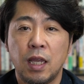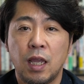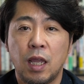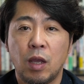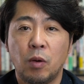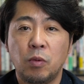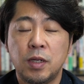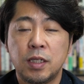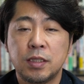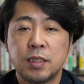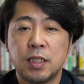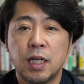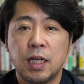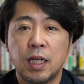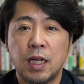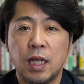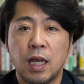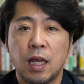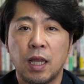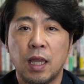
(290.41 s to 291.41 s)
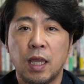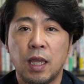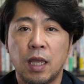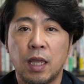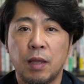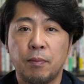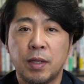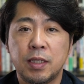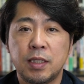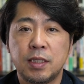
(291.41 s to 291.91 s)
えオーナーさんから、
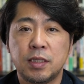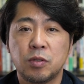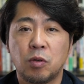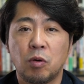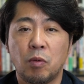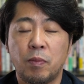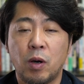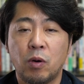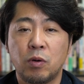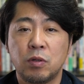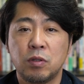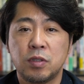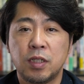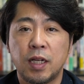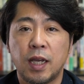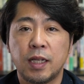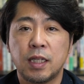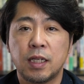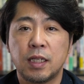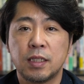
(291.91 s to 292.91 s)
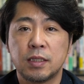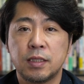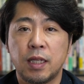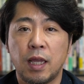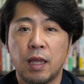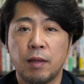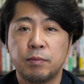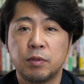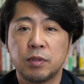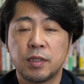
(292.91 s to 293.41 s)
えー、まあ、25%オぐらいでです
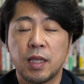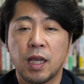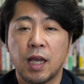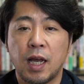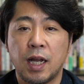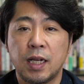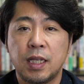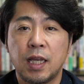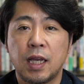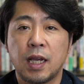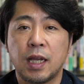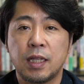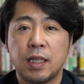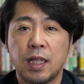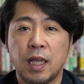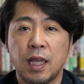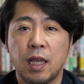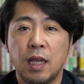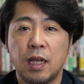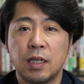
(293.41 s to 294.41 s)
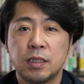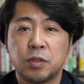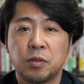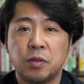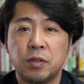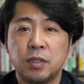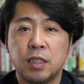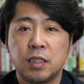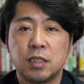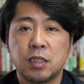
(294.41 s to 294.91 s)
ね、物件借り上げて、そ
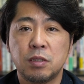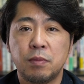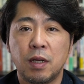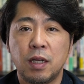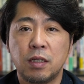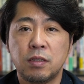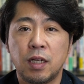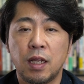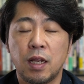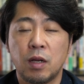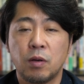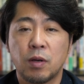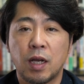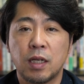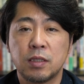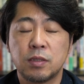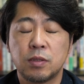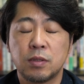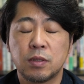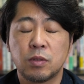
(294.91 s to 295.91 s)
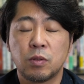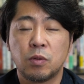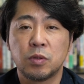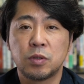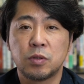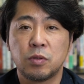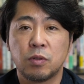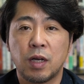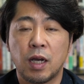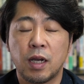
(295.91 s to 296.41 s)
こに20万ぐらいのカス
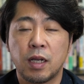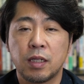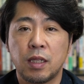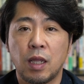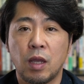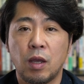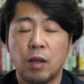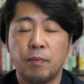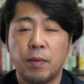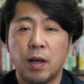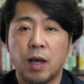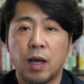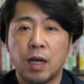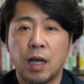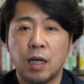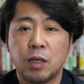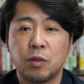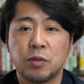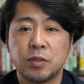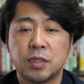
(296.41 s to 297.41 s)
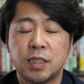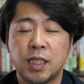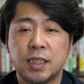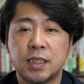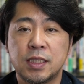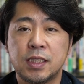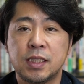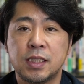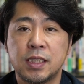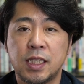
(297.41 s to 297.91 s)
コストをかけて、まあ、家具を設
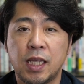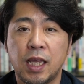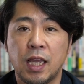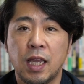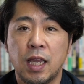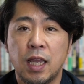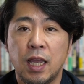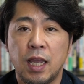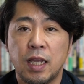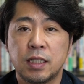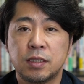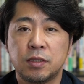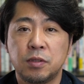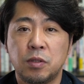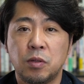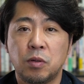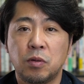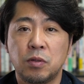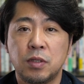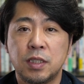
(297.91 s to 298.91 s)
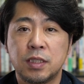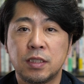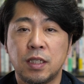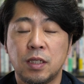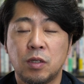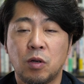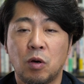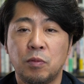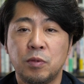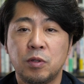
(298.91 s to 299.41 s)
置して、え水道光熱
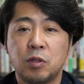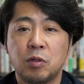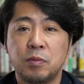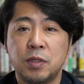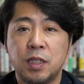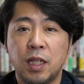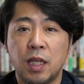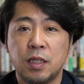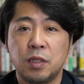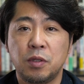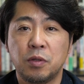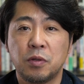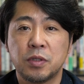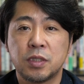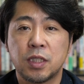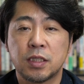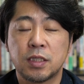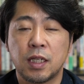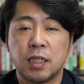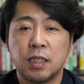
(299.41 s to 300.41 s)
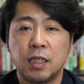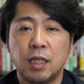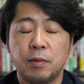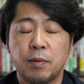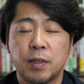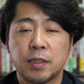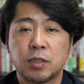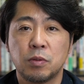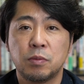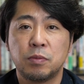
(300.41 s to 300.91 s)
費込み込みで入居者さんに、
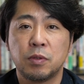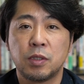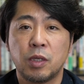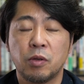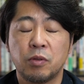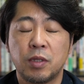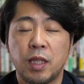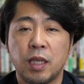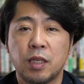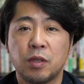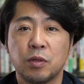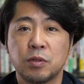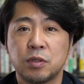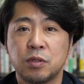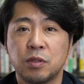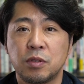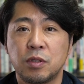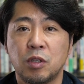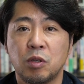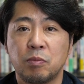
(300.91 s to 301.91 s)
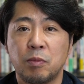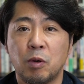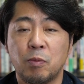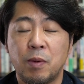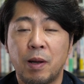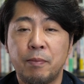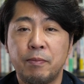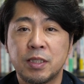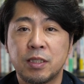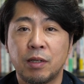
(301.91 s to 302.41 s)
まあ、その物件を提供するっていう、もう
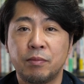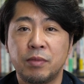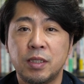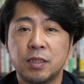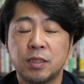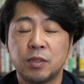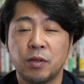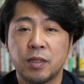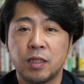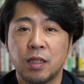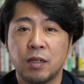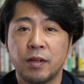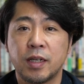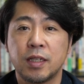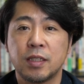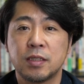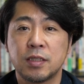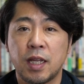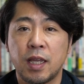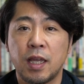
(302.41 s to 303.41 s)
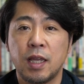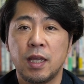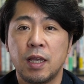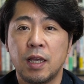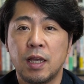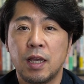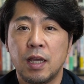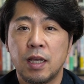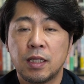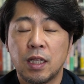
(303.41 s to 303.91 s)
まんまサブリースをやってるわけですね。
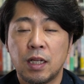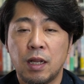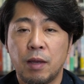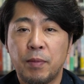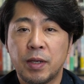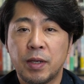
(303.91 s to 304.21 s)
ただ、